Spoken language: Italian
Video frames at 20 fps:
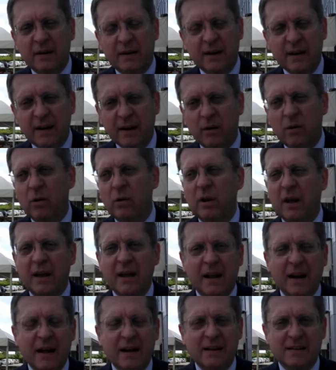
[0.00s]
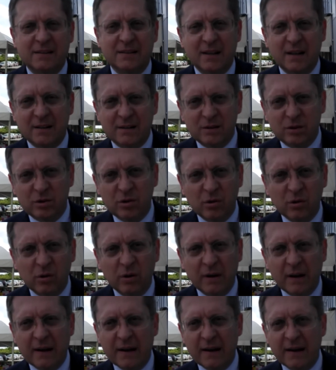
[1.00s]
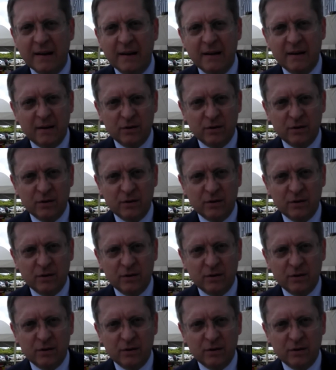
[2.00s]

che collegherà la stazione